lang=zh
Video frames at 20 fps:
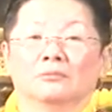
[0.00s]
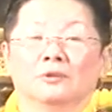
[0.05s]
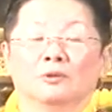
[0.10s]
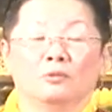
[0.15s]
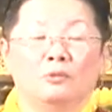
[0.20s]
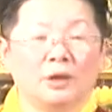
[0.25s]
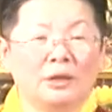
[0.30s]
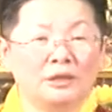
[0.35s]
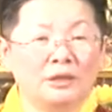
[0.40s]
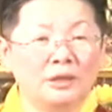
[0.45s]

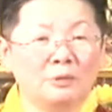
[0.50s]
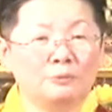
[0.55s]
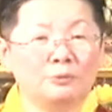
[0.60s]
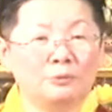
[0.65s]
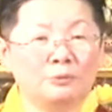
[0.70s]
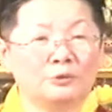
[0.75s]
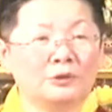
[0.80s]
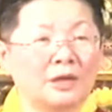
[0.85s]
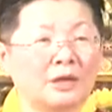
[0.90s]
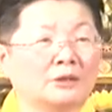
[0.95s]
观音
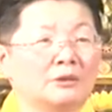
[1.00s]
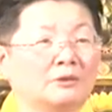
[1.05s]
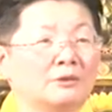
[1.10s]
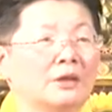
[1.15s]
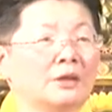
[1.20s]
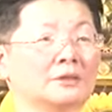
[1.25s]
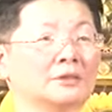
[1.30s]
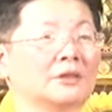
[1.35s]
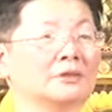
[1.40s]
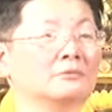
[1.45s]
菩萨的
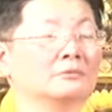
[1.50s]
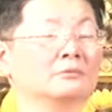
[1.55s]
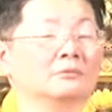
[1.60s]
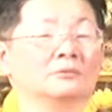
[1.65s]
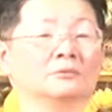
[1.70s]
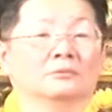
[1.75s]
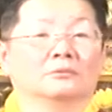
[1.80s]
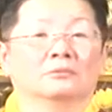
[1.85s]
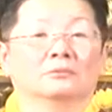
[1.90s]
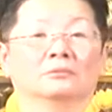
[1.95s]
化身，
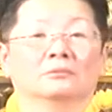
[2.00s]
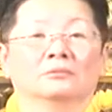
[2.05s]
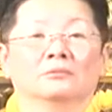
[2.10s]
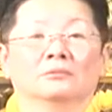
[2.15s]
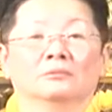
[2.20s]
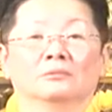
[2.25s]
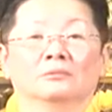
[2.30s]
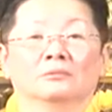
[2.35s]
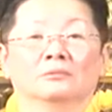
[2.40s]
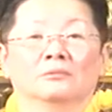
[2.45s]

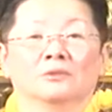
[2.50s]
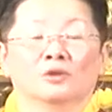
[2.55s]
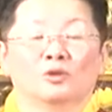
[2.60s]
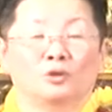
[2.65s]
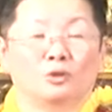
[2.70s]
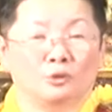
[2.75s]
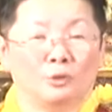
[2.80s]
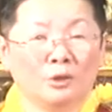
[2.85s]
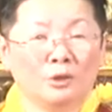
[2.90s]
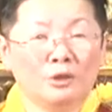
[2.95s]

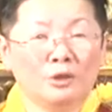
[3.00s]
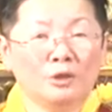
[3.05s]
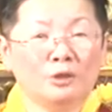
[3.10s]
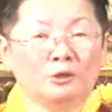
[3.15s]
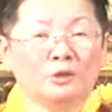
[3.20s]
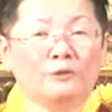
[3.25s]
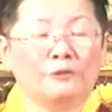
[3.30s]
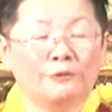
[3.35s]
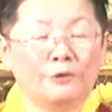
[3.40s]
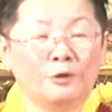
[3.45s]
所
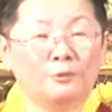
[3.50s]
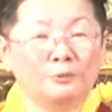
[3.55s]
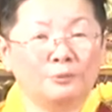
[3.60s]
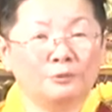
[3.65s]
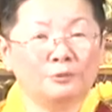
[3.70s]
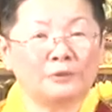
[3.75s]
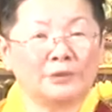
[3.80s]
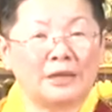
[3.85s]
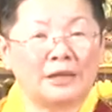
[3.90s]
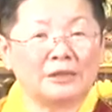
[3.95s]
有的佛
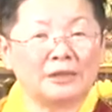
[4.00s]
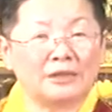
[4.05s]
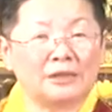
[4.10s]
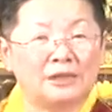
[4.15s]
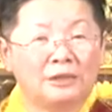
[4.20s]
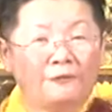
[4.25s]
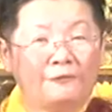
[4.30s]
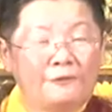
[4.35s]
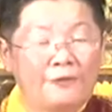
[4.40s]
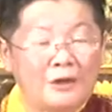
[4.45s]
菩萨、
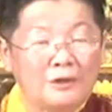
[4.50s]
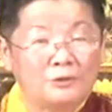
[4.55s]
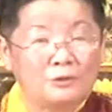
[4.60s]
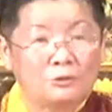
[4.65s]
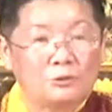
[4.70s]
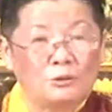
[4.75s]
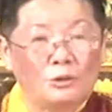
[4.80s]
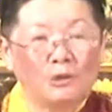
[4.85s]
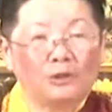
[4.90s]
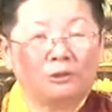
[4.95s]
西方
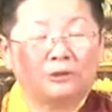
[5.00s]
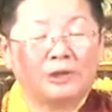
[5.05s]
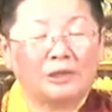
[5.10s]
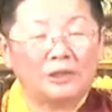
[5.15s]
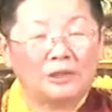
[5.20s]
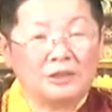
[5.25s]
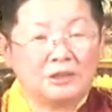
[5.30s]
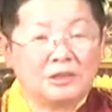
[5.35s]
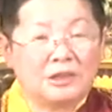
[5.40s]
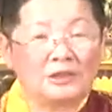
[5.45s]
所有的
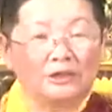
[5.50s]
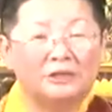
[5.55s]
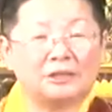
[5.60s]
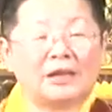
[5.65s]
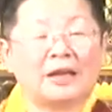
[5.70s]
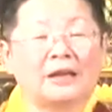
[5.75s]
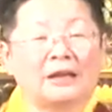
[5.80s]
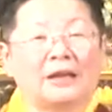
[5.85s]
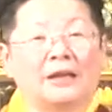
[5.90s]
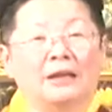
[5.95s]
一切
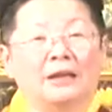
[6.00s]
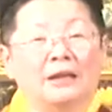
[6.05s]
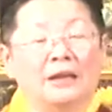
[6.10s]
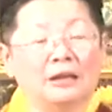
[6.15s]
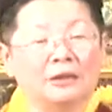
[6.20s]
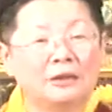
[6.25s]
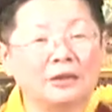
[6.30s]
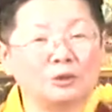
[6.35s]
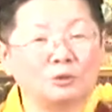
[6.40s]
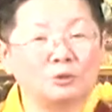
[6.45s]
下来
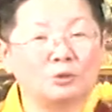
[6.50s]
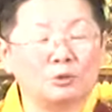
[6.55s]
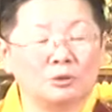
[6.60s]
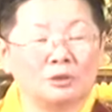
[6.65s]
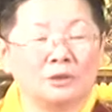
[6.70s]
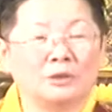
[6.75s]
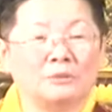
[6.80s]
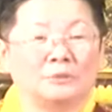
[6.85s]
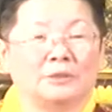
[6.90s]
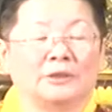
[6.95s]
要做
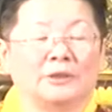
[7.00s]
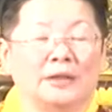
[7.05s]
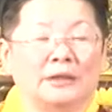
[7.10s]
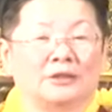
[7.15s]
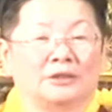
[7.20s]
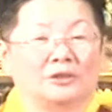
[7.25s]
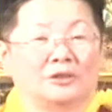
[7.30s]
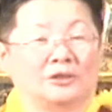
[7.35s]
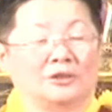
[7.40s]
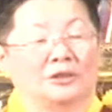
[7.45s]
这么大
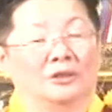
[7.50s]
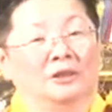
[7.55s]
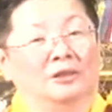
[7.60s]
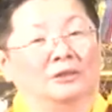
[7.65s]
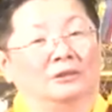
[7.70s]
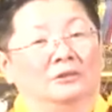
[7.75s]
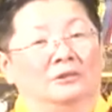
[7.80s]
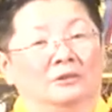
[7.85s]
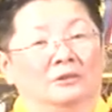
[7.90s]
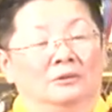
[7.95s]
的事
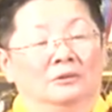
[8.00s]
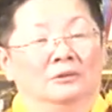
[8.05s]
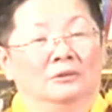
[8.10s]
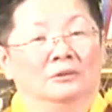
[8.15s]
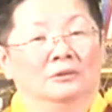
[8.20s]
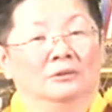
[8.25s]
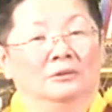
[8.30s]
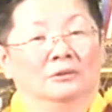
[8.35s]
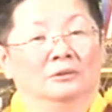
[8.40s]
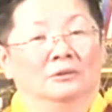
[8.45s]
业，
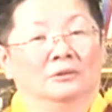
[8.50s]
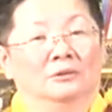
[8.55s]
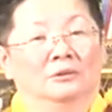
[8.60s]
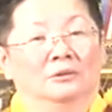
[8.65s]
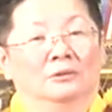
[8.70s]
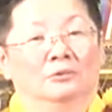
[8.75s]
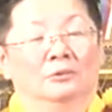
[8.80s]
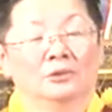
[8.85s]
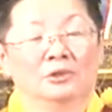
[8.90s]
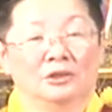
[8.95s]

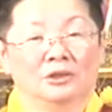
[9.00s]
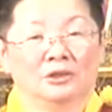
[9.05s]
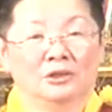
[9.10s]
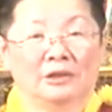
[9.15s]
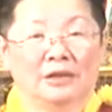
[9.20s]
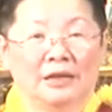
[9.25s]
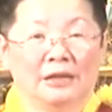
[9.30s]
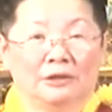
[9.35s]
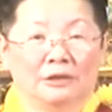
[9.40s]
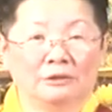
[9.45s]
我只是
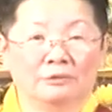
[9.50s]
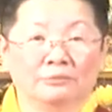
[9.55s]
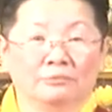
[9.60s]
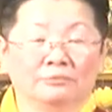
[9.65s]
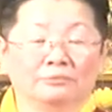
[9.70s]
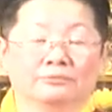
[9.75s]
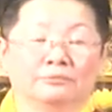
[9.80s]
带头。